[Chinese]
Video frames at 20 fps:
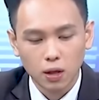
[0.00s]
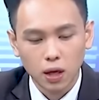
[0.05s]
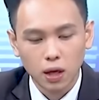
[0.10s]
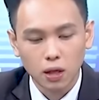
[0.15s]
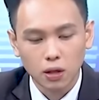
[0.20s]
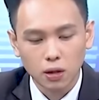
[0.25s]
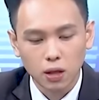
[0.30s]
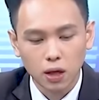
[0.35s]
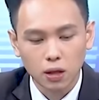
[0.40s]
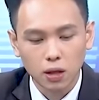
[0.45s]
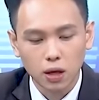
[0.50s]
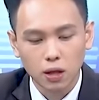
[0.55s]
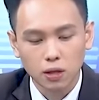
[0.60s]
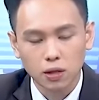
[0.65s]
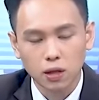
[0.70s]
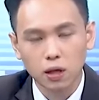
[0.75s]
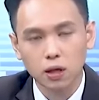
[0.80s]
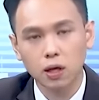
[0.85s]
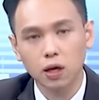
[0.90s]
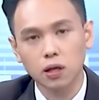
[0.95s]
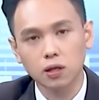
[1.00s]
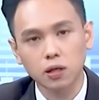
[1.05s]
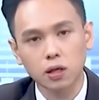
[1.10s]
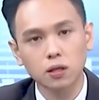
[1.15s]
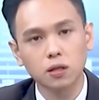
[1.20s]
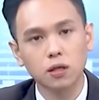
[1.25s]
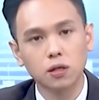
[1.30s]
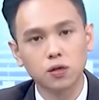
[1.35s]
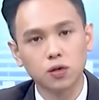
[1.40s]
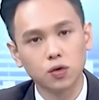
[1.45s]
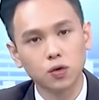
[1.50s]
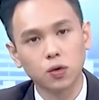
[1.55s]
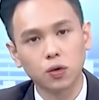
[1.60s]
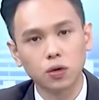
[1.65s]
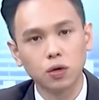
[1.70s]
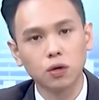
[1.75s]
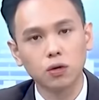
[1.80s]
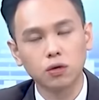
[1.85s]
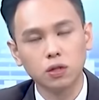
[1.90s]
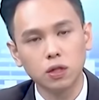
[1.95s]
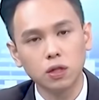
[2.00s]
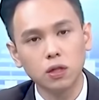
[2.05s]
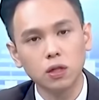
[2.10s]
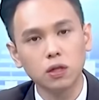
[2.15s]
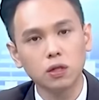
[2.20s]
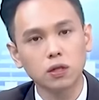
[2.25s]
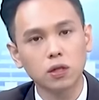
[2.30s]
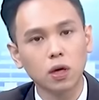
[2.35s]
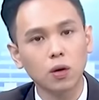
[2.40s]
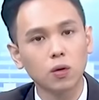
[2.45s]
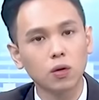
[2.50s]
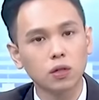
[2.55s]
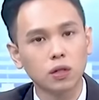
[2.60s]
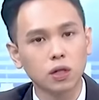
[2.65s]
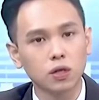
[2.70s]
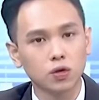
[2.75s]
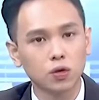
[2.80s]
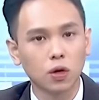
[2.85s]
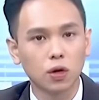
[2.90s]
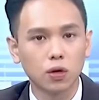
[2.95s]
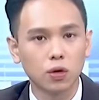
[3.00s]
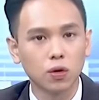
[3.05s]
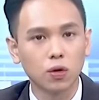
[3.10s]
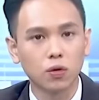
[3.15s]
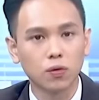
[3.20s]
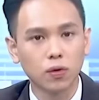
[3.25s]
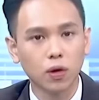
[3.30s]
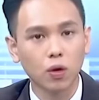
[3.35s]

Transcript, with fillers: 那当它涨两三成左右，今天稍微再转弱，